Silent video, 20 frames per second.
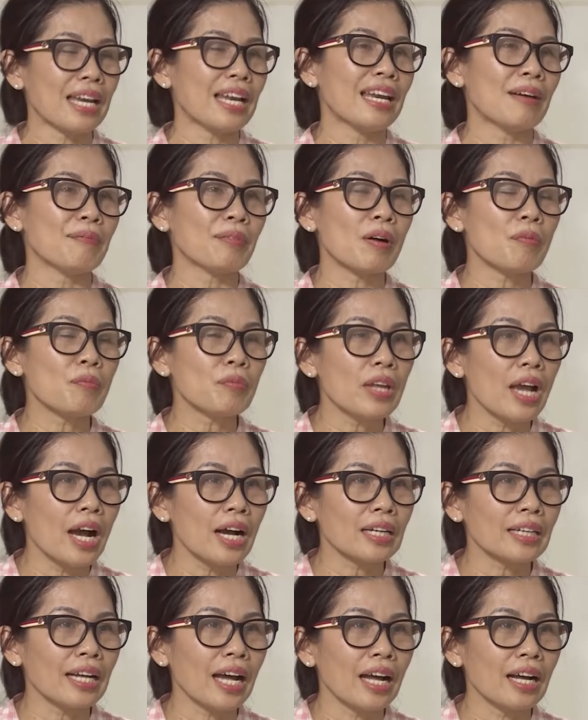là làm công
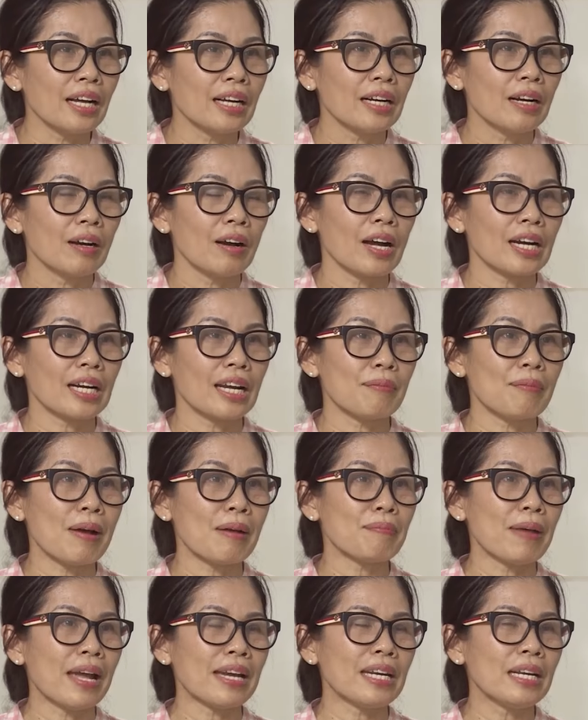nhân hoặc là ba
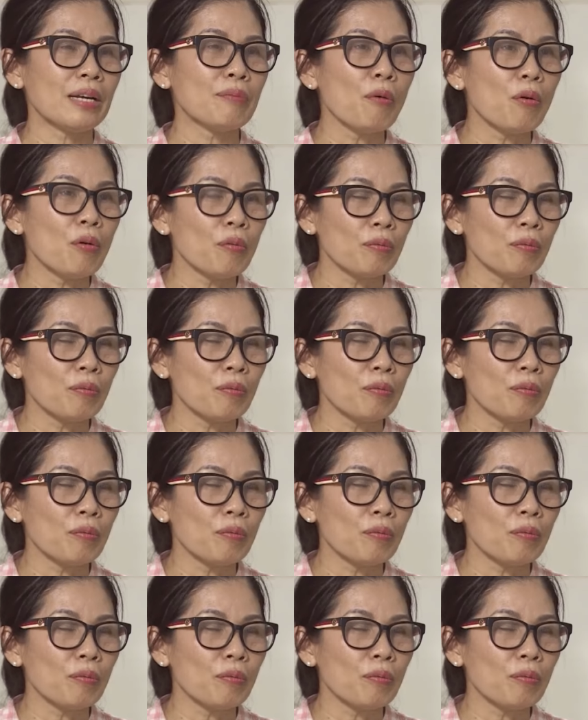mẹ đi buôn